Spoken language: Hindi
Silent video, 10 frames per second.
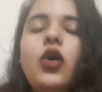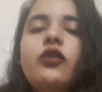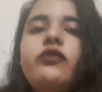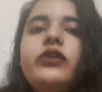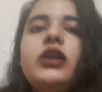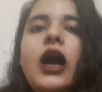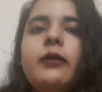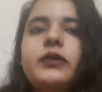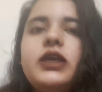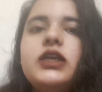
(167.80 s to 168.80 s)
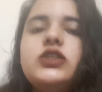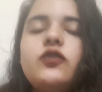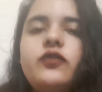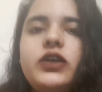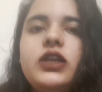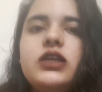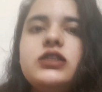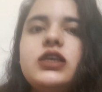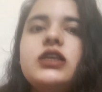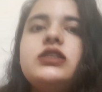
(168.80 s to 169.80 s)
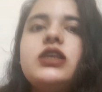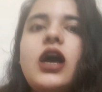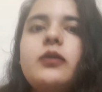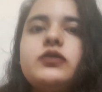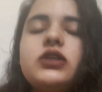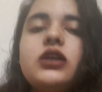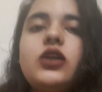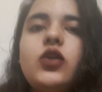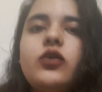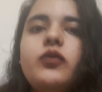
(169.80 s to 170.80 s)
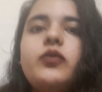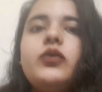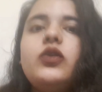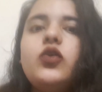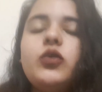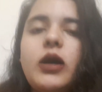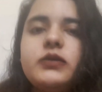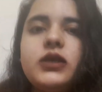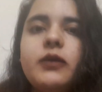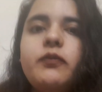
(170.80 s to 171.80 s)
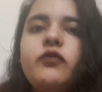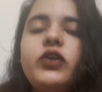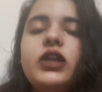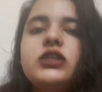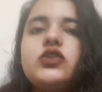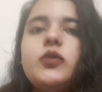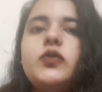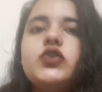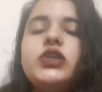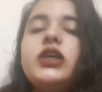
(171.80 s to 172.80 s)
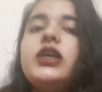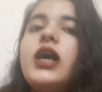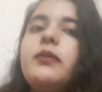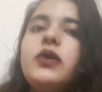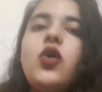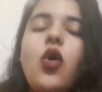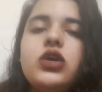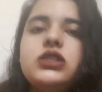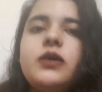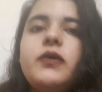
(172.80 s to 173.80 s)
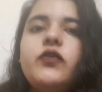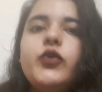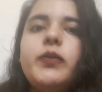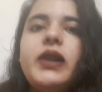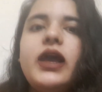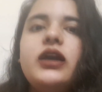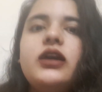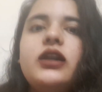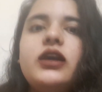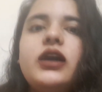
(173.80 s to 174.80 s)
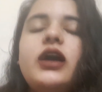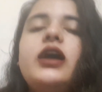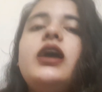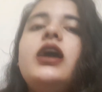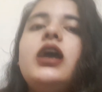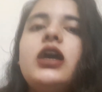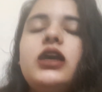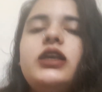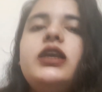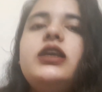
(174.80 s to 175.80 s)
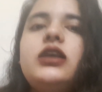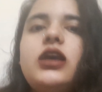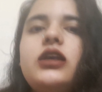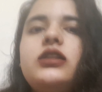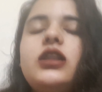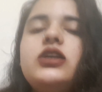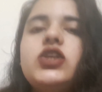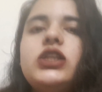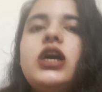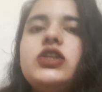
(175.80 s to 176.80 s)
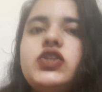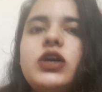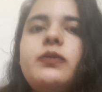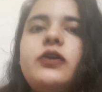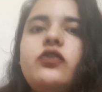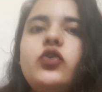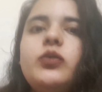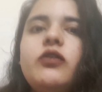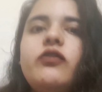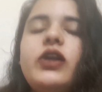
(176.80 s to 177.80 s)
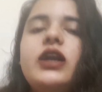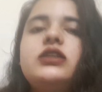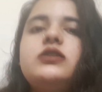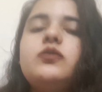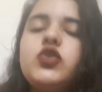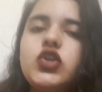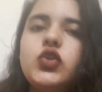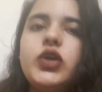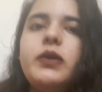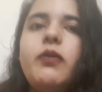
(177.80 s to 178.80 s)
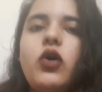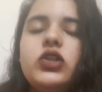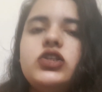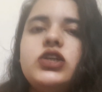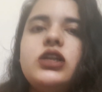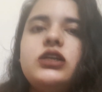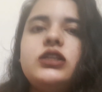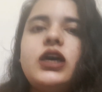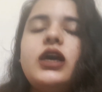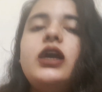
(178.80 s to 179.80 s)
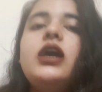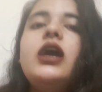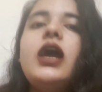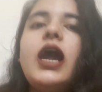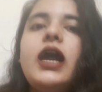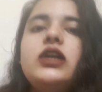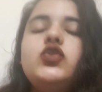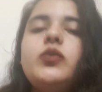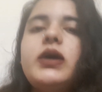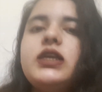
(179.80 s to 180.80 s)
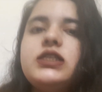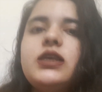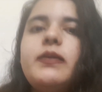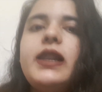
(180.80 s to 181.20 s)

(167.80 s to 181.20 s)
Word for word: और फिर आपकी जो फ्रेगरेंस है इससे आप लोग आपके फ्रेगरेंस को पूछेंगे कि आपने कौन सा परफ्यूम अप्लाई कर रखा है ये इतना ज़्यादा अच्छा परफ्यूम है फ्रेंड्स मुझे तो ये बहुत अच्छा लगता है एंड जो मैंने इससे